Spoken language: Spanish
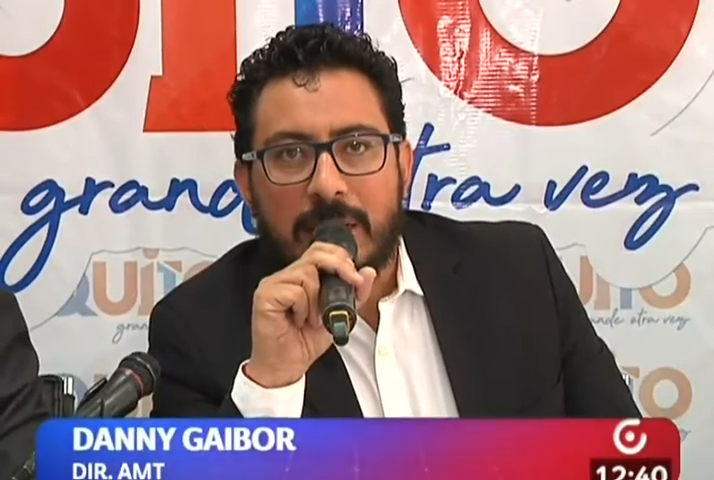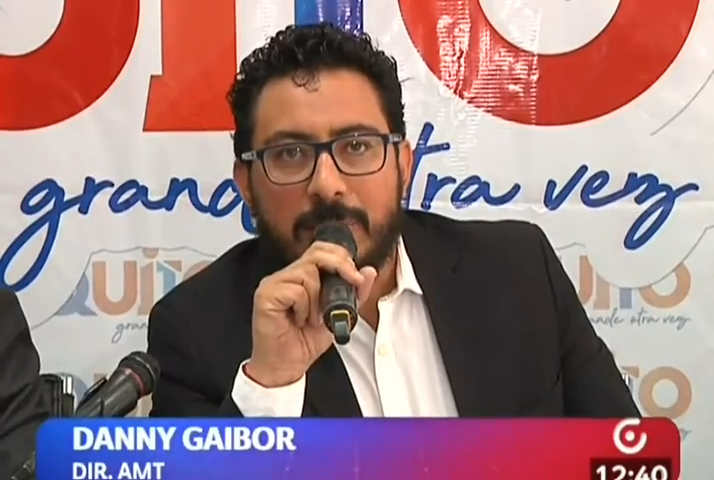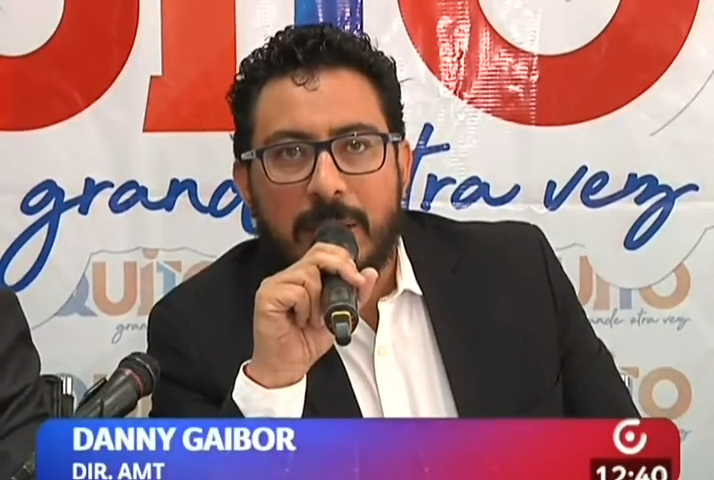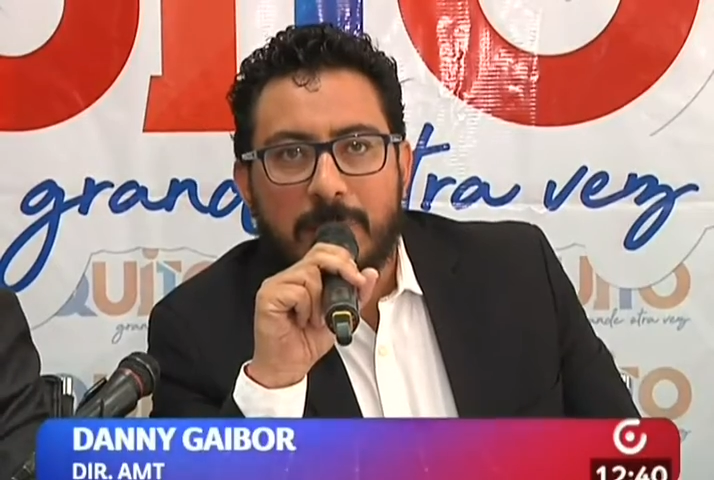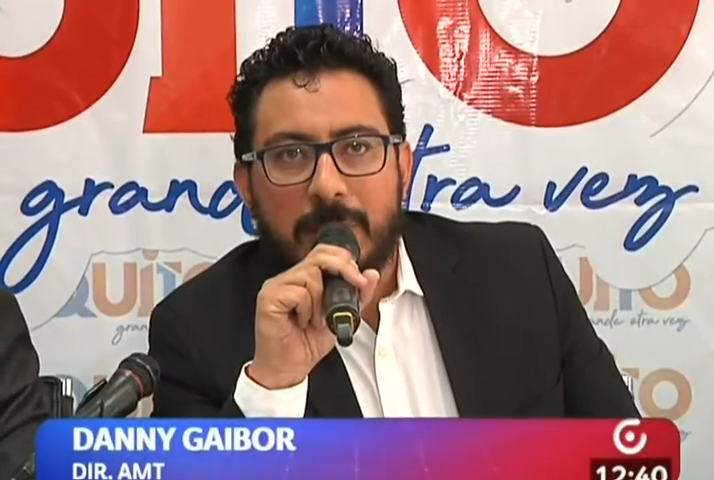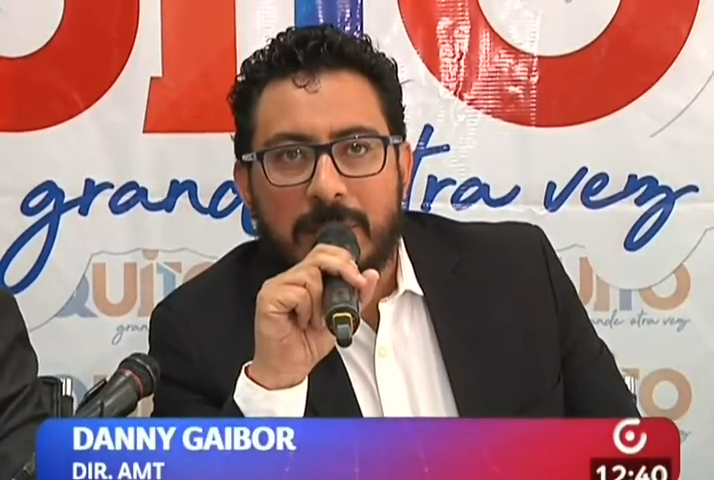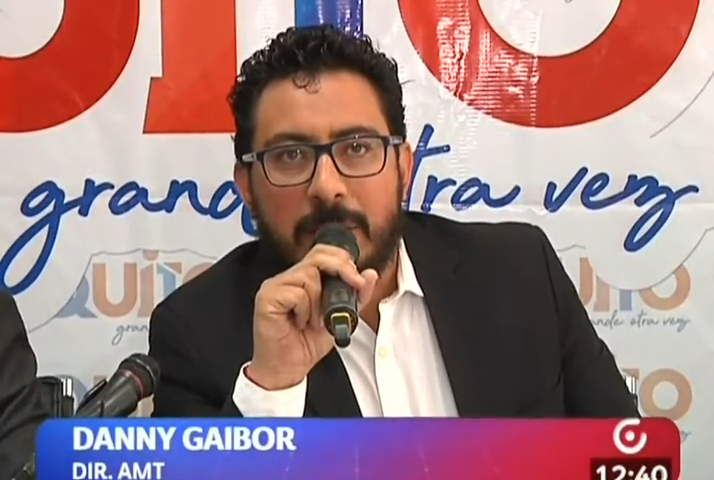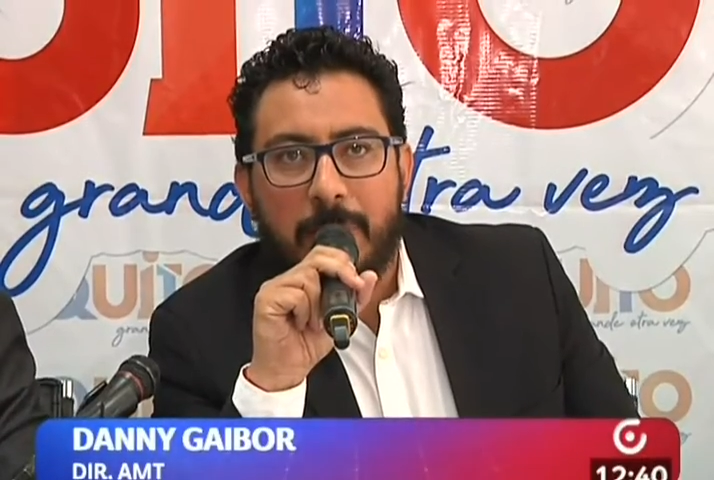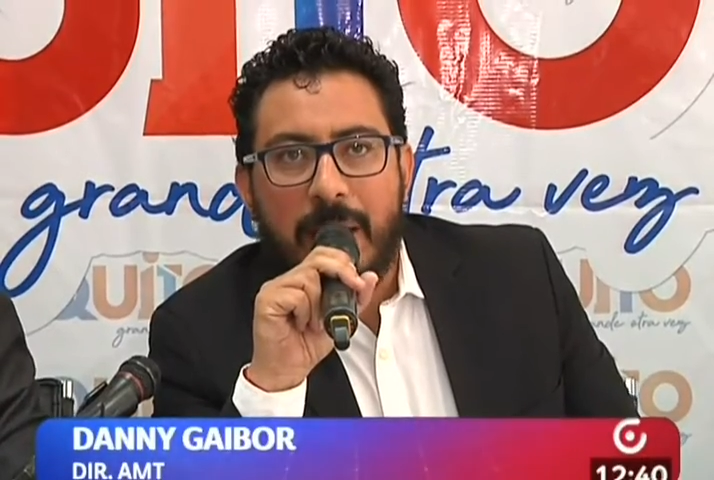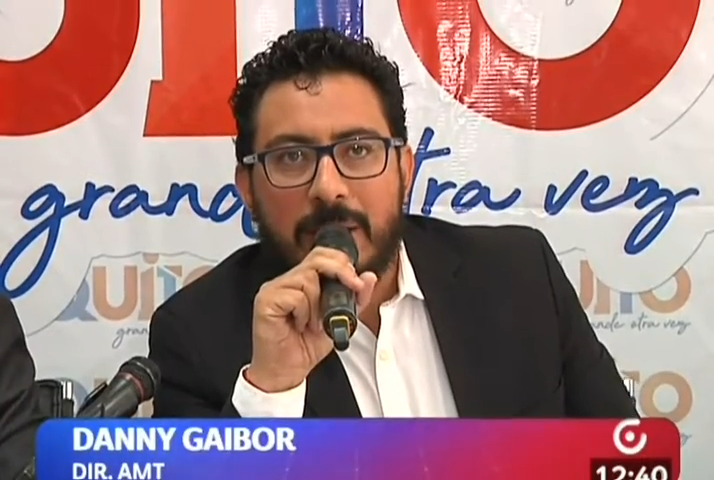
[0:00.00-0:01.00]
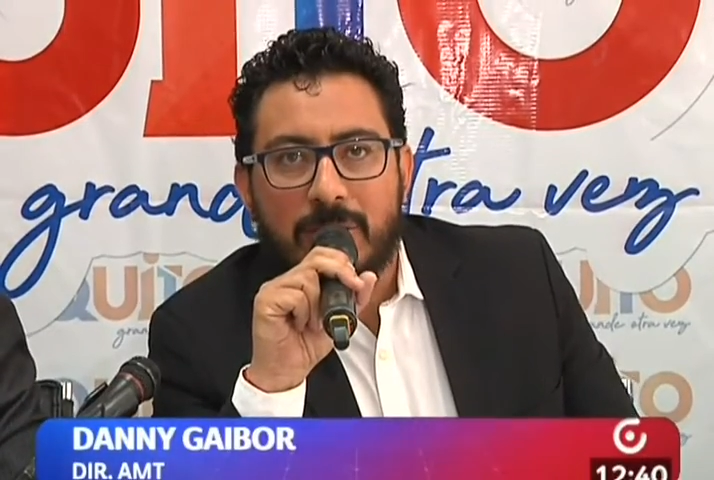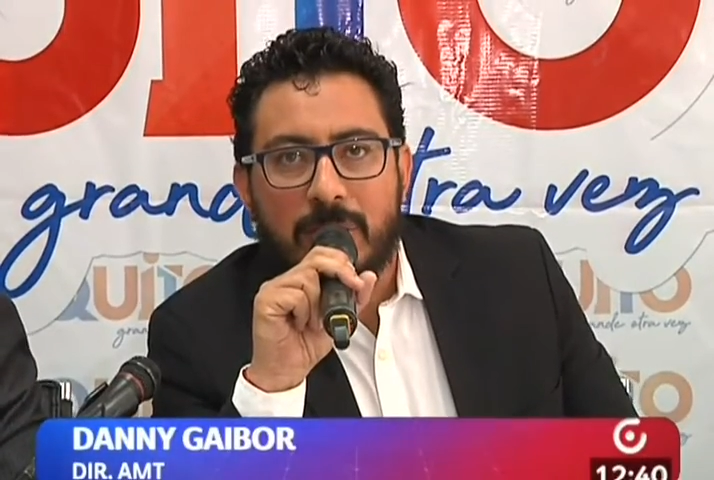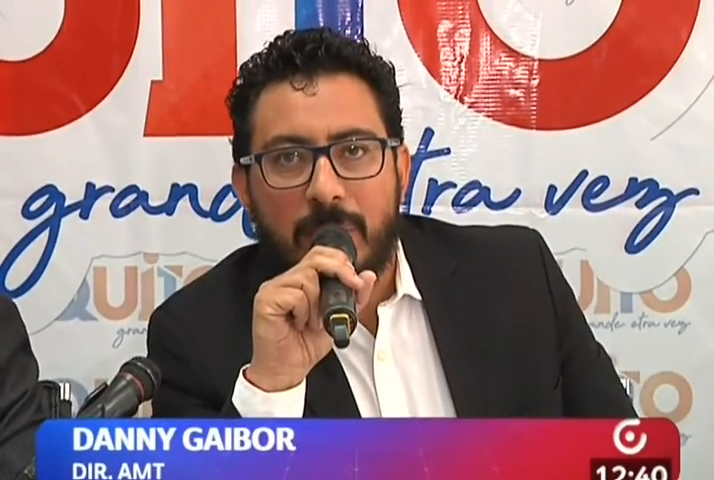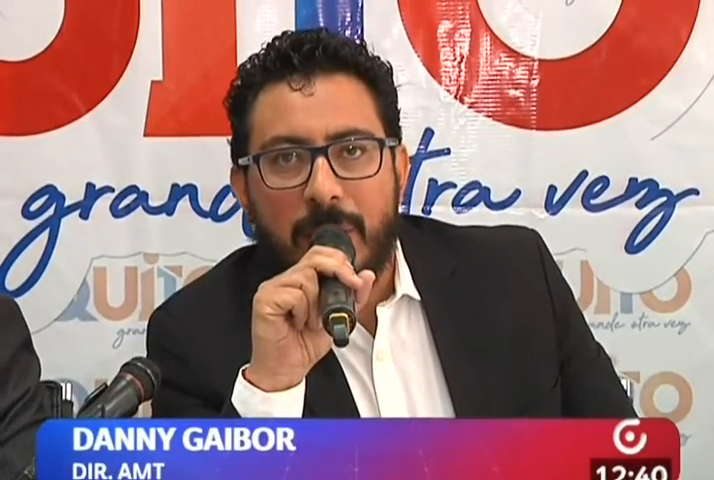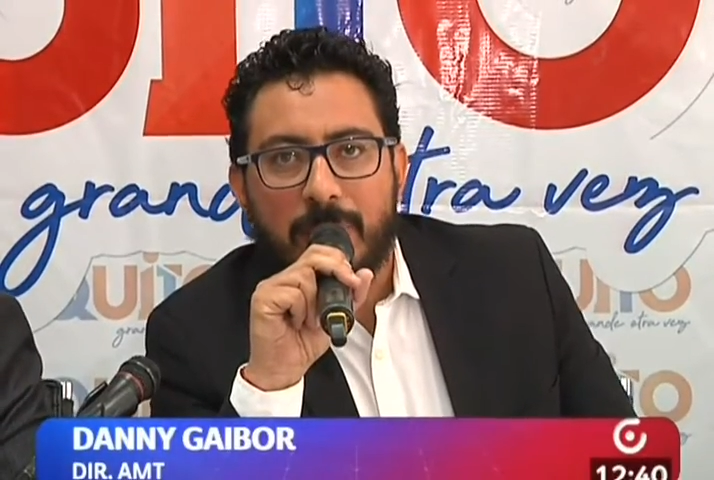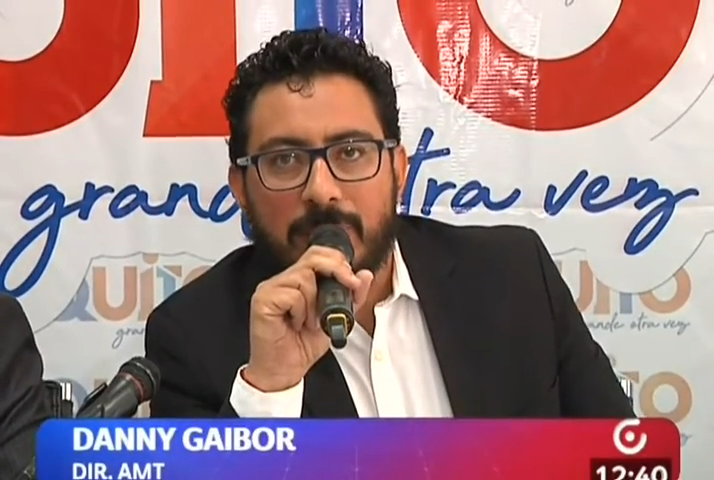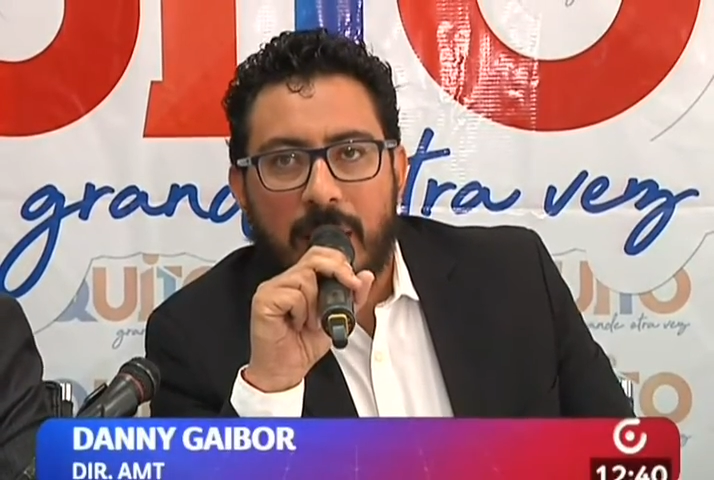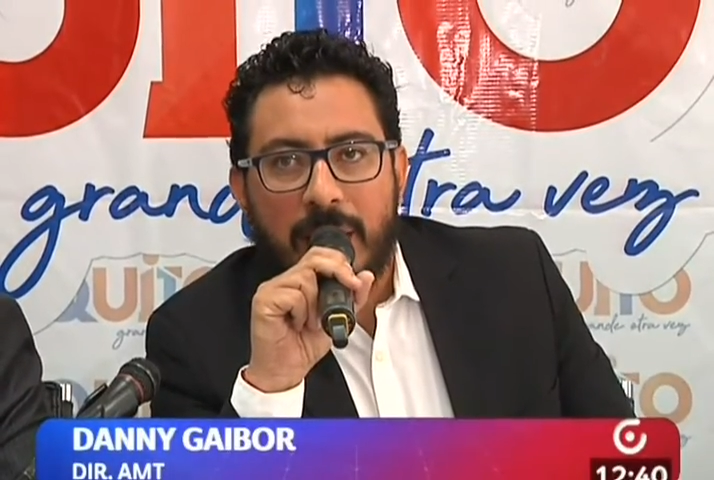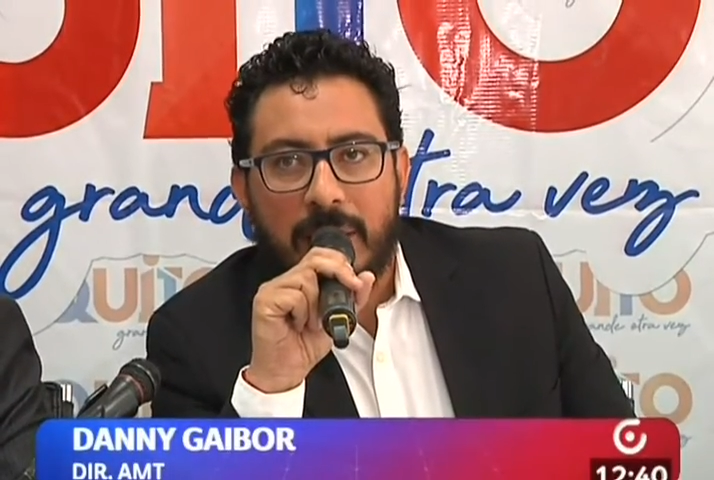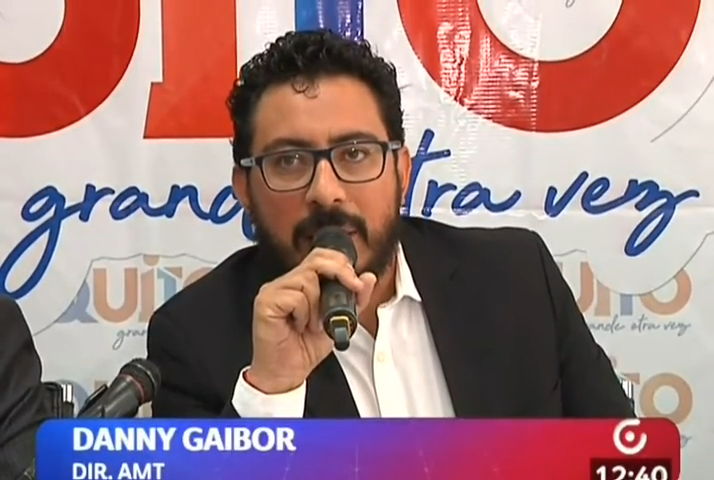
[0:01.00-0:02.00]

de las vías principales donde vamos a